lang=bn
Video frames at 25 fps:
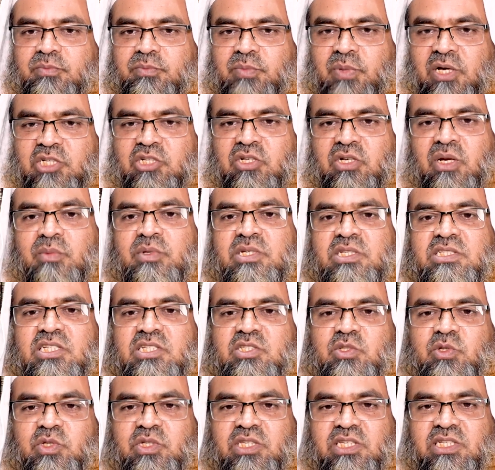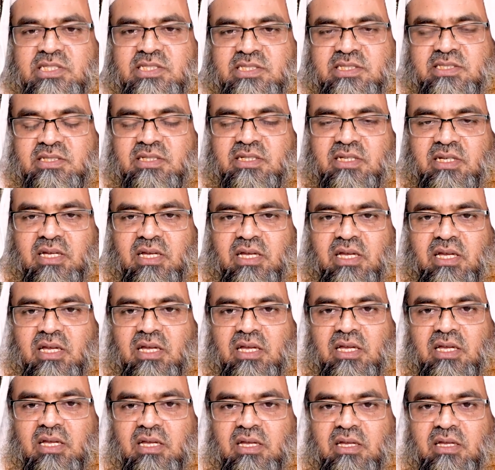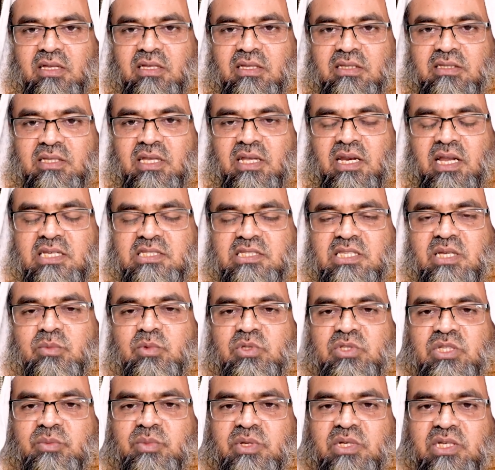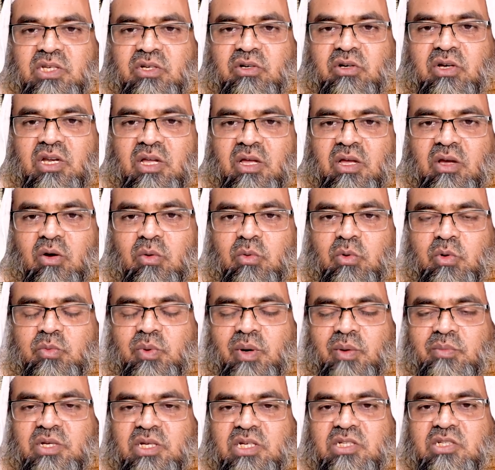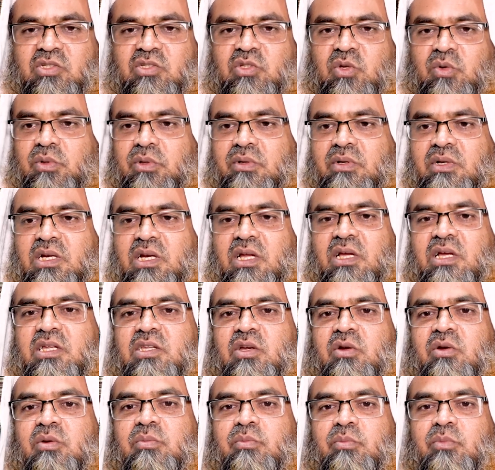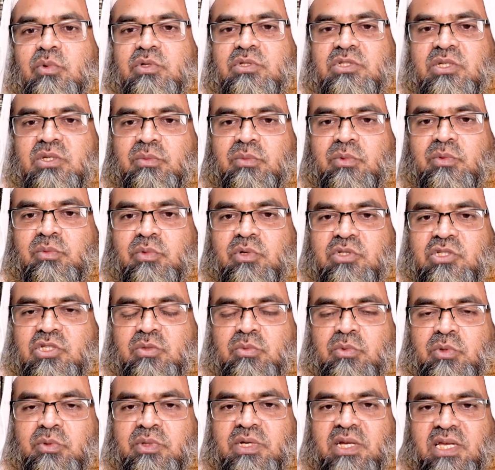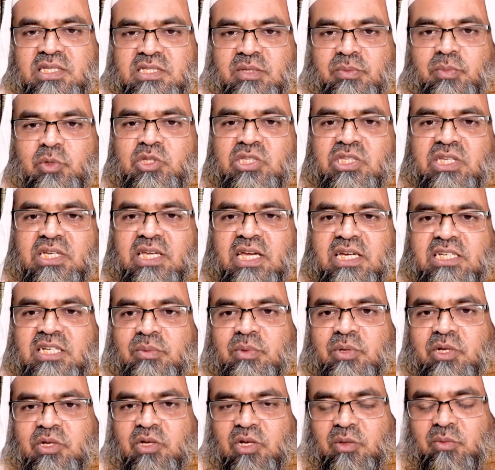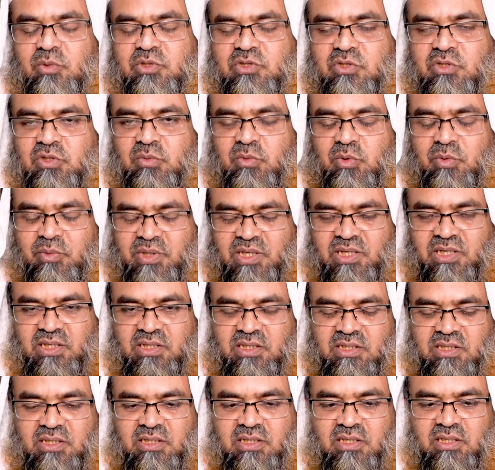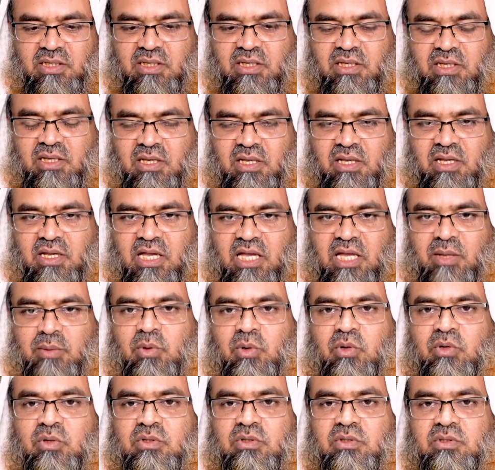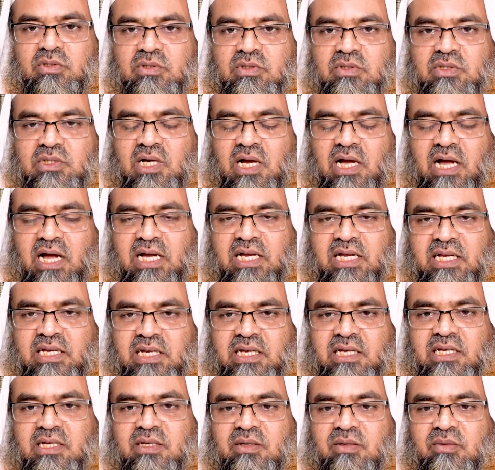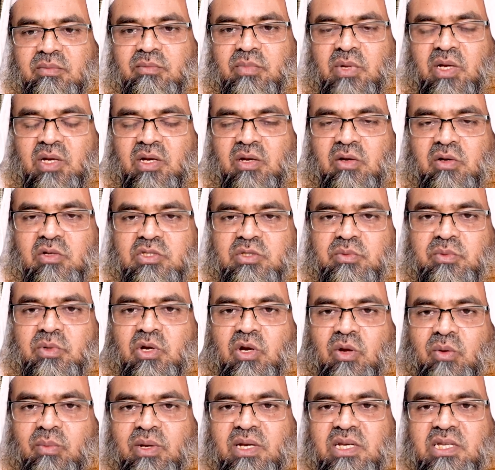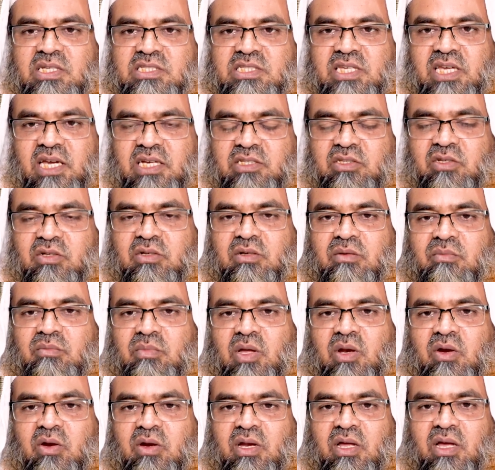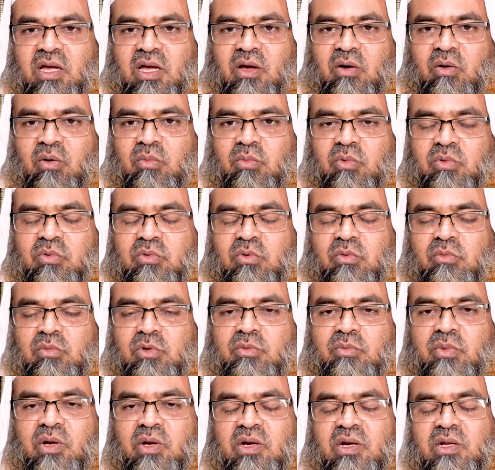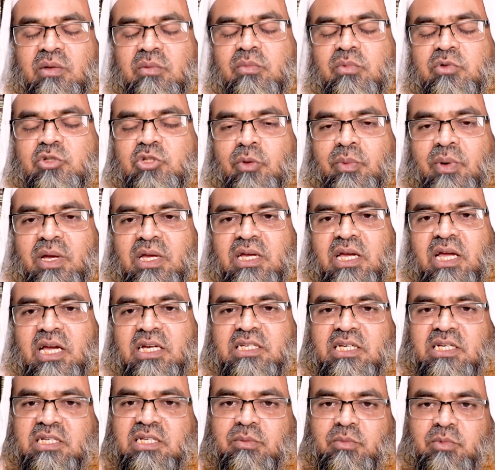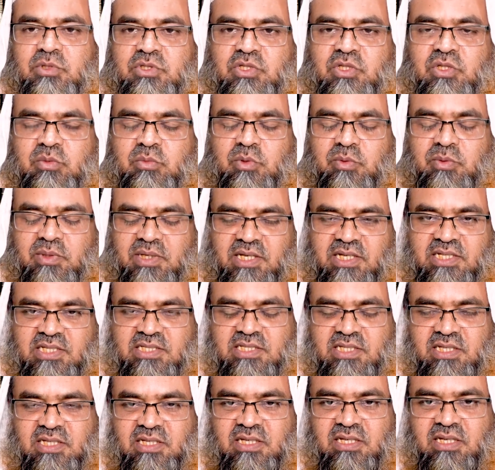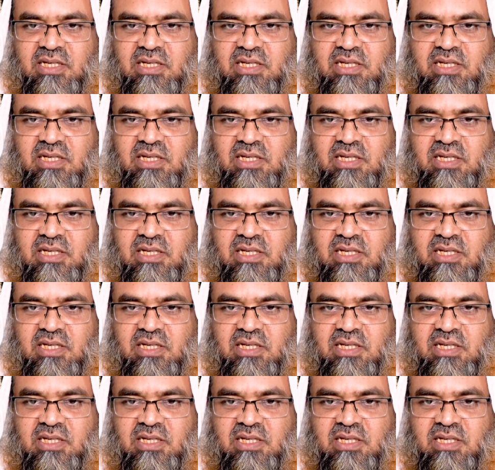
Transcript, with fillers: পার্সন আমি নিজেই চোখে দেখেছি যারা রাস্তার মধ্যে বিক্রি করে অমুক পাবলিকেশন তমুক এরা এদের মকসুদ মকসুদুল মোমিন আছে প্রত্যেকে একটা বের করে মকসুদুল মোমিনী এবং আগে মাল্লানা নজিবুর রহমান লিখছে একজন মালানা অমুক অমুক মালানা সবাই একটা একটা মকসুদুল মোমিন লিখেছে